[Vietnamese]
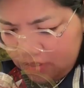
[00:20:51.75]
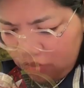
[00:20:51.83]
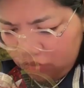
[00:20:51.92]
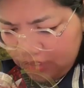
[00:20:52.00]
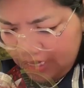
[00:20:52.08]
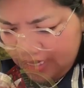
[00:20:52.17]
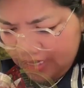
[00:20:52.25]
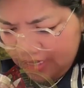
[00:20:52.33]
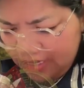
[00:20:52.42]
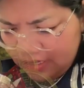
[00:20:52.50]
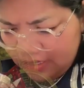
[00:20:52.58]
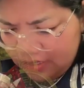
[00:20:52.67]
lô ta
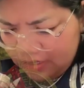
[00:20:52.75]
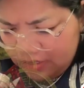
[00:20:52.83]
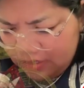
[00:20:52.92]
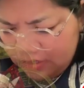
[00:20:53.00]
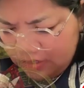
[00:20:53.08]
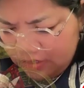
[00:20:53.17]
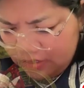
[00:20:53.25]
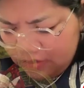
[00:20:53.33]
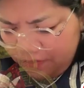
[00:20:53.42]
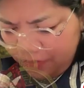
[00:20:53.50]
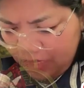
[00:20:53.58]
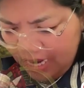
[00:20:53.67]

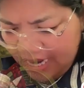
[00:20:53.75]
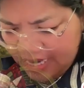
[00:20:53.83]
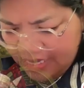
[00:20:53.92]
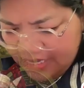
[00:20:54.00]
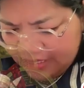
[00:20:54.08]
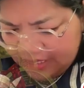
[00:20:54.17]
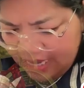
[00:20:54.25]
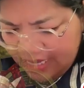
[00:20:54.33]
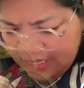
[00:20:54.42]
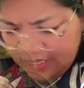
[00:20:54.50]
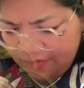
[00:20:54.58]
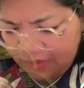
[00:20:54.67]
và hai chia
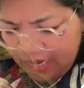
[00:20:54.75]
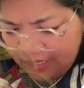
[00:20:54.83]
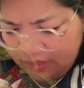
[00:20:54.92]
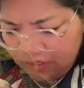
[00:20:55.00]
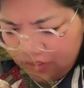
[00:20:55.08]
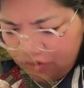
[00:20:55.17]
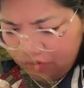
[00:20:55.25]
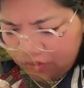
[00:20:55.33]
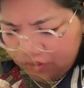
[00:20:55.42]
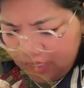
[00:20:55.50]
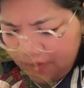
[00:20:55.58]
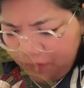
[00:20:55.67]
sai tự làm tại dụ
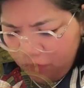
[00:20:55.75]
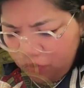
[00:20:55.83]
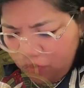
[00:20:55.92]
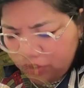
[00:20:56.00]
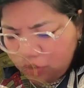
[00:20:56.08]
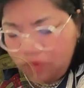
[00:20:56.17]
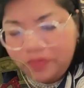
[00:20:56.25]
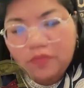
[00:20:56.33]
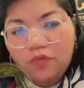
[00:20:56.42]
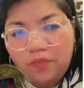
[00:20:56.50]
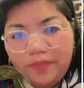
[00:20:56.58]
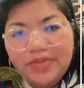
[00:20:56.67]
rồi tê pro cốt cho pro
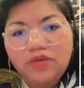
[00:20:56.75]
bố